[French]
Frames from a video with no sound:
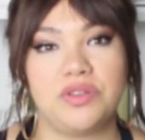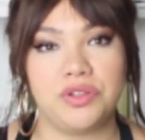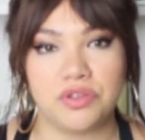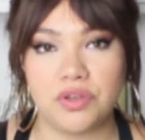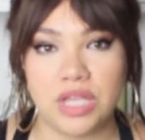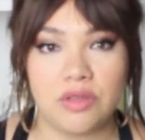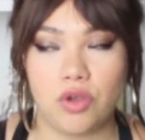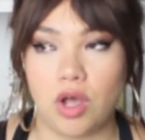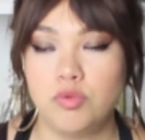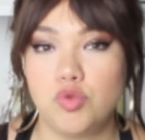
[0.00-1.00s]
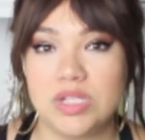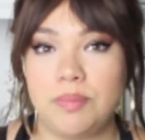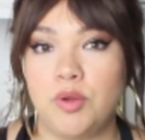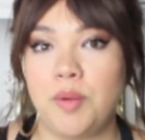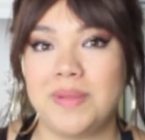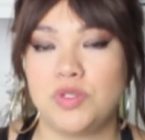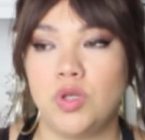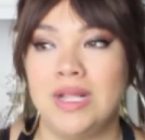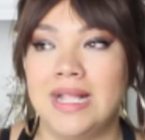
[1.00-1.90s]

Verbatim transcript: dans notre garde-robe, tout simplement parce que